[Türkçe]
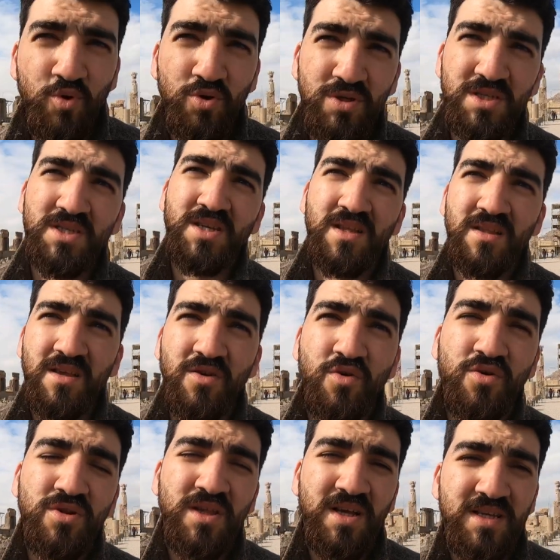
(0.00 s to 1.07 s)
Büyük İskender
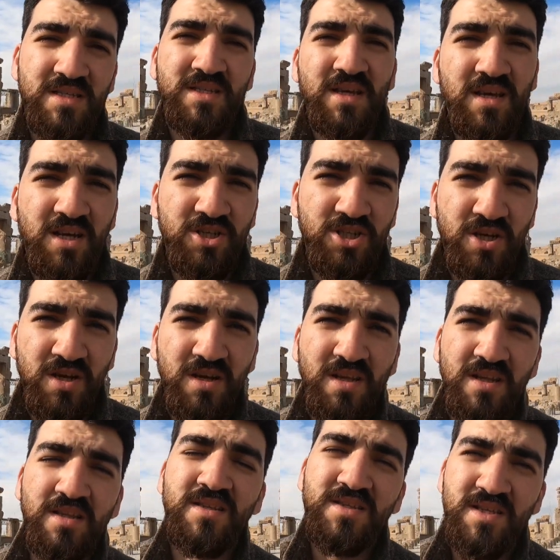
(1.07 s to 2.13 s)
Orta Asya'yı
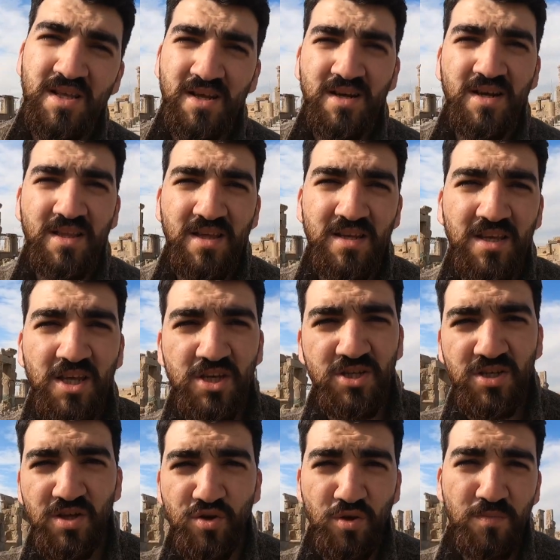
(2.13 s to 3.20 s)
aşarak Hindistan'a kadar
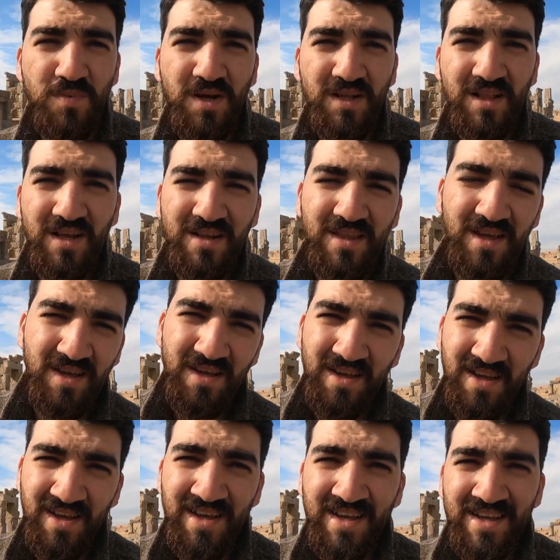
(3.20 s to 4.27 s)
geçtiği topraklarda
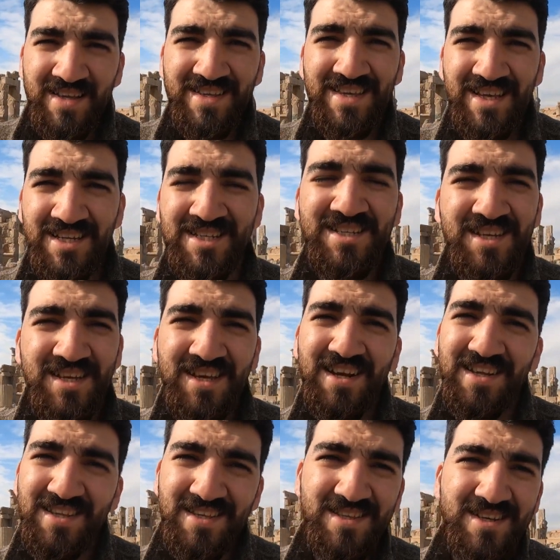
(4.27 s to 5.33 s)
geçtiği
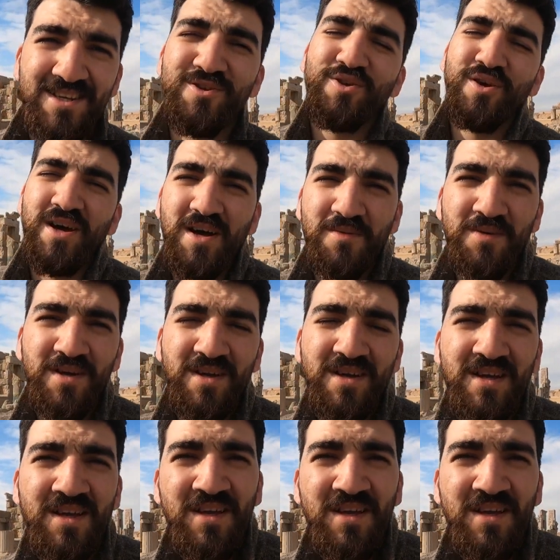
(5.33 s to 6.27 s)
yeri titretiyor abi.